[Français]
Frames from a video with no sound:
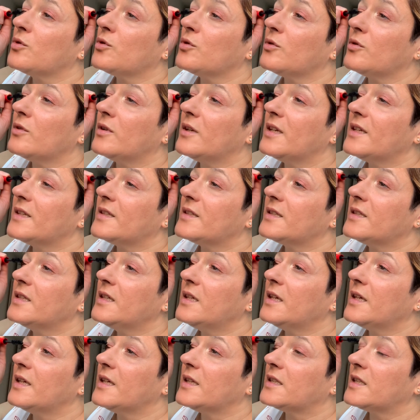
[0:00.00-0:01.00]
que les
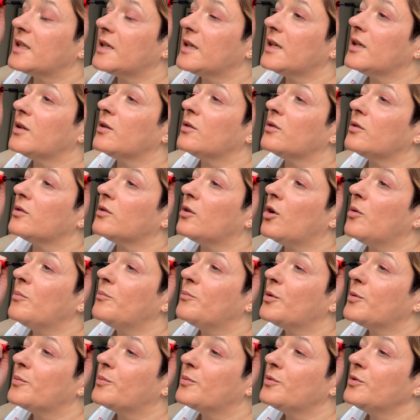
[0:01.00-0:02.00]
cils étaient
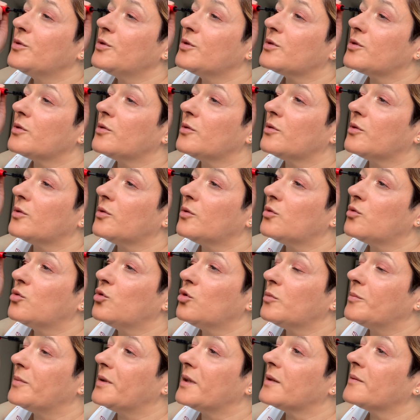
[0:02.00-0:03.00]
un peu plus
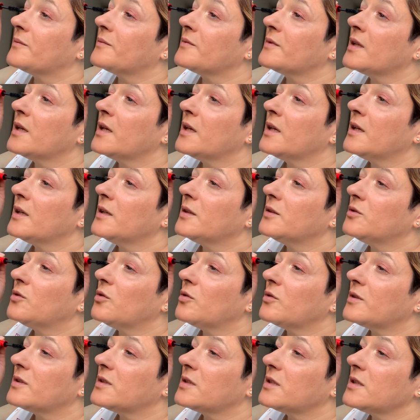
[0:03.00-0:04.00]
recourbés.
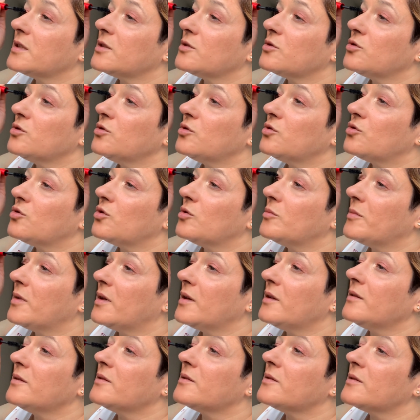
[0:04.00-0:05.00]
Donc, c'est
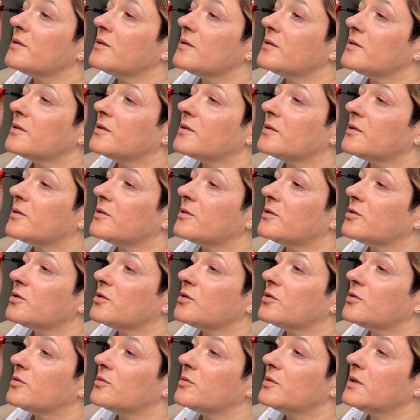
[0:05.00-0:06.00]
justement ce que
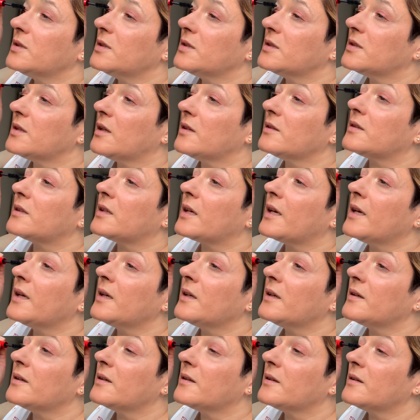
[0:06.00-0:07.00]
je suis en
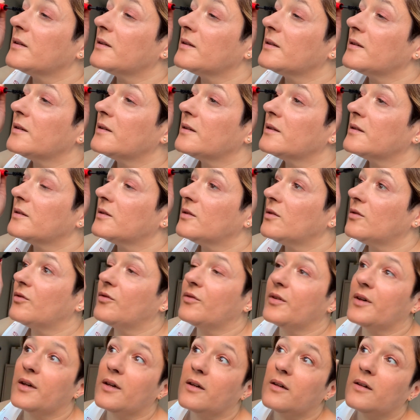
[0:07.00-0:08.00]
train de
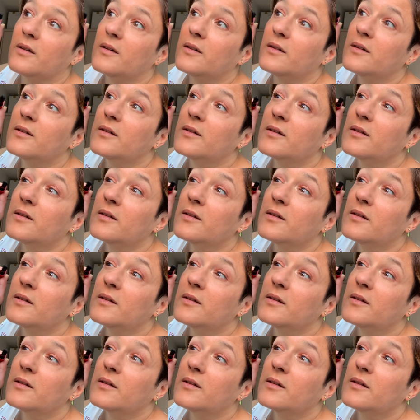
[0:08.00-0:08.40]
faire.